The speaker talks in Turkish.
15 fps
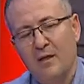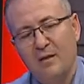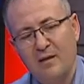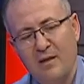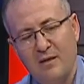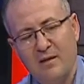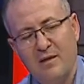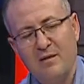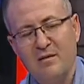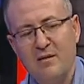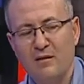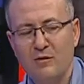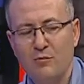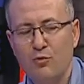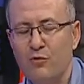yani
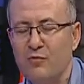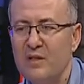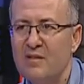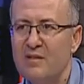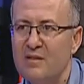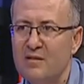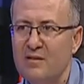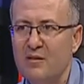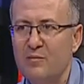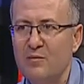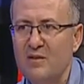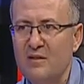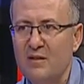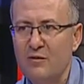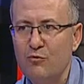hastanın gövdesini
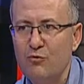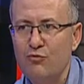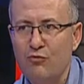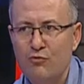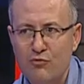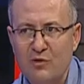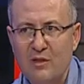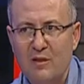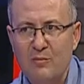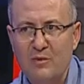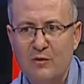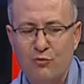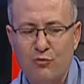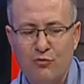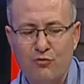stabilize ediyorsunuz,
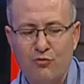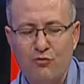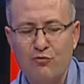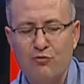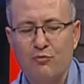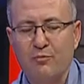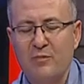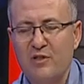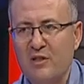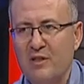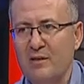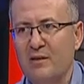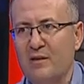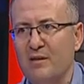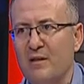sabitliyorsunuz,
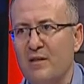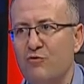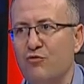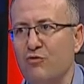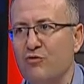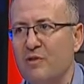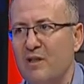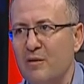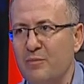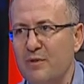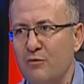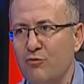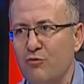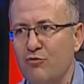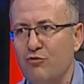bacaklarını az çok
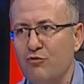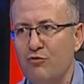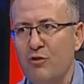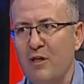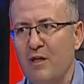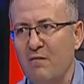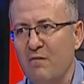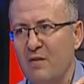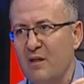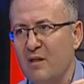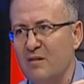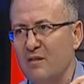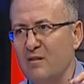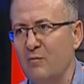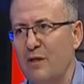sabitliyorsunuz ve
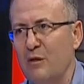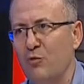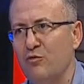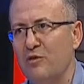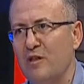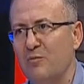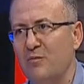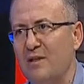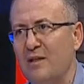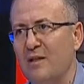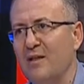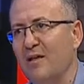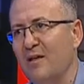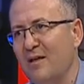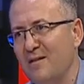asılma yöntemiyle
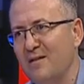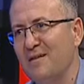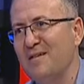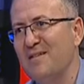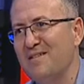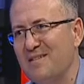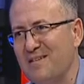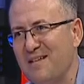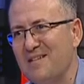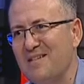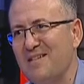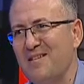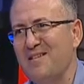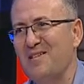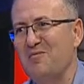halk arasında
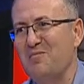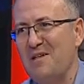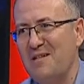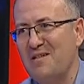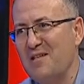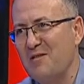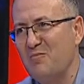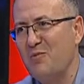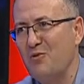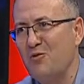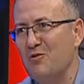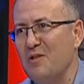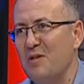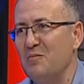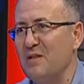aslında işte bel çekme
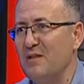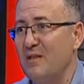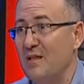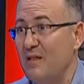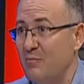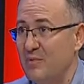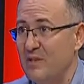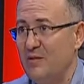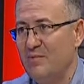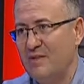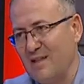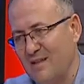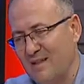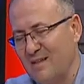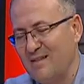yönteminin daha
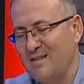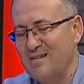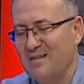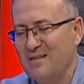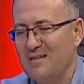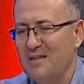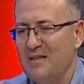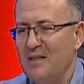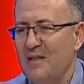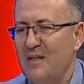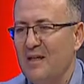bilimseli kesinlikle.